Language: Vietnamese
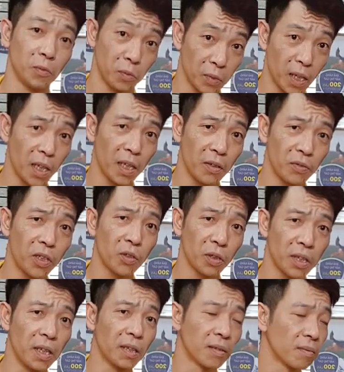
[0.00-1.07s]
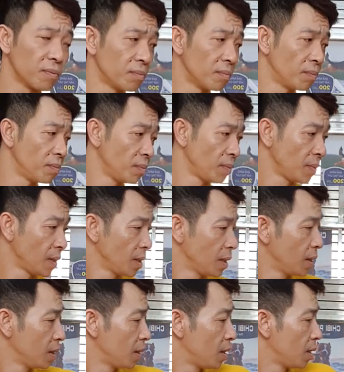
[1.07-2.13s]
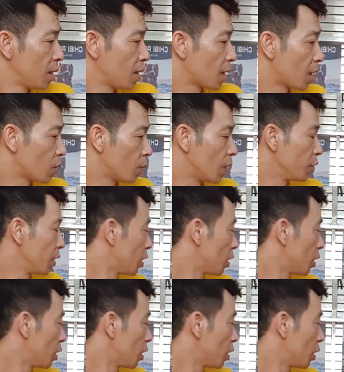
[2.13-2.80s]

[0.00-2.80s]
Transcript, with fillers: Đấy là với con đực, là bởi